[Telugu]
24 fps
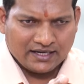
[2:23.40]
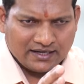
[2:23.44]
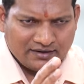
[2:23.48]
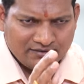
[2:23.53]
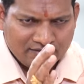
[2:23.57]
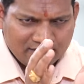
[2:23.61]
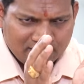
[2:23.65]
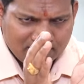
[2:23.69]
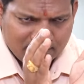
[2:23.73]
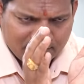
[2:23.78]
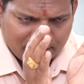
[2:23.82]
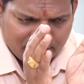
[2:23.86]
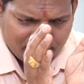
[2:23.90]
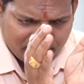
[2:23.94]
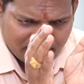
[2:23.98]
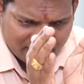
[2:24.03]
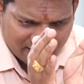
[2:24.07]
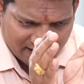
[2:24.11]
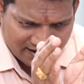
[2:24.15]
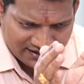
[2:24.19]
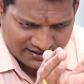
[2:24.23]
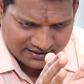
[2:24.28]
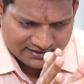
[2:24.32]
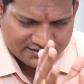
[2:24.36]
కేవలం
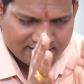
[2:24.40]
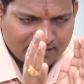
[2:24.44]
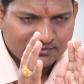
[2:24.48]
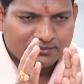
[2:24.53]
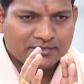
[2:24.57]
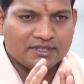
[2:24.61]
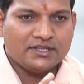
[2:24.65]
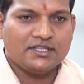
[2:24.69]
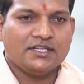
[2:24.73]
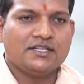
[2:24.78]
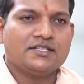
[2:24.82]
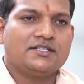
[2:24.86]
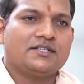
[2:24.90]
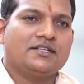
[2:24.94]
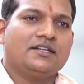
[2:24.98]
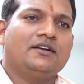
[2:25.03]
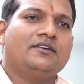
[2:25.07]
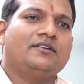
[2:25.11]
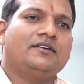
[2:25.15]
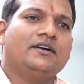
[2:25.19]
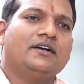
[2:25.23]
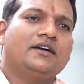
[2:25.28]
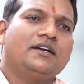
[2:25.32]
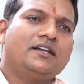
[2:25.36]
వాళ్ళకు
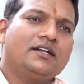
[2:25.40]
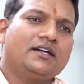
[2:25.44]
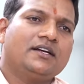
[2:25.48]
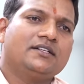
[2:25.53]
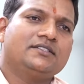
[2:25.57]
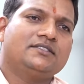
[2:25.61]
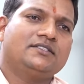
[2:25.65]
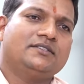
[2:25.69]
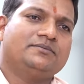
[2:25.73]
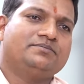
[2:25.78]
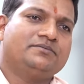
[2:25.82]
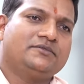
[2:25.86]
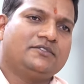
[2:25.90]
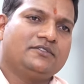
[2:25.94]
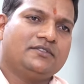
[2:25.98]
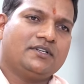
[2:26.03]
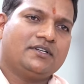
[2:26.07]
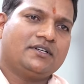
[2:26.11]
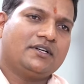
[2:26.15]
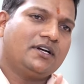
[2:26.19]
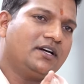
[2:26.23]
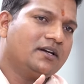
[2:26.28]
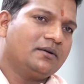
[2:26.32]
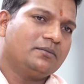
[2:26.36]
సంబంధించినటువంటిగా
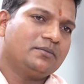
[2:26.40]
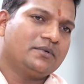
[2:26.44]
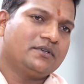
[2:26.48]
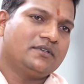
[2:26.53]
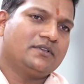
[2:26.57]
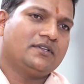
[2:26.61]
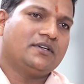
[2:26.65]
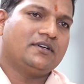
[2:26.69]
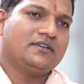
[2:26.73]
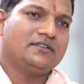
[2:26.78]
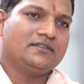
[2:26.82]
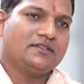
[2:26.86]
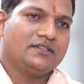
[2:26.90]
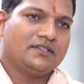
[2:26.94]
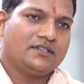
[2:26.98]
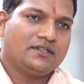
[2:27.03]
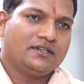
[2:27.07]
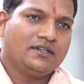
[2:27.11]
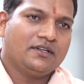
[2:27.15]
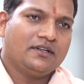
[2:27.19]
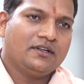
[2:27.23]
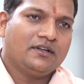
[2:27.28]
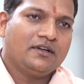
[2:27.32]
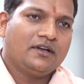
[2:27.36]
చెప్తున్నట్టు కనపడతా ఉంది
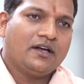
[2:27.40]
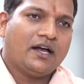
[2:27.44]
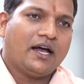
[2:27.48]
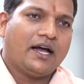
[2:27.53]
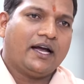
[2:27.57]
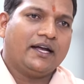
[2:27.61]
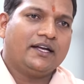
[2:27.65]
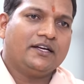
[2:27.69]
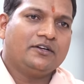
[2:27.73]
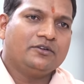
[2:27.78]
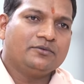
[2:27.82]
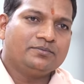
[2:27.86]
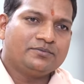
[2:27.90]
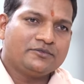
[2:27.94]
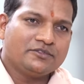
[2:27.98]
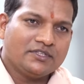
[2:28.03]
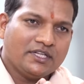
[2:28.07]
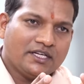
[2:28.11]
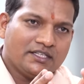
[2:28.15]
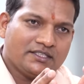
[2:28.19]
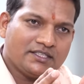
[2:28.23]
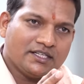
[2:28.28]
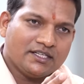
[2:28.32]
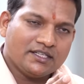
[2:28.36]
ఐగుప్తు
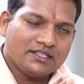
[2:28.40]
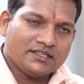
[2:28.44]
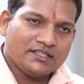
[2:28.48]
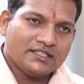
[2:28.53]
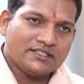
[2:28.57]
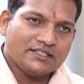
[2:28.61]
దేశానికి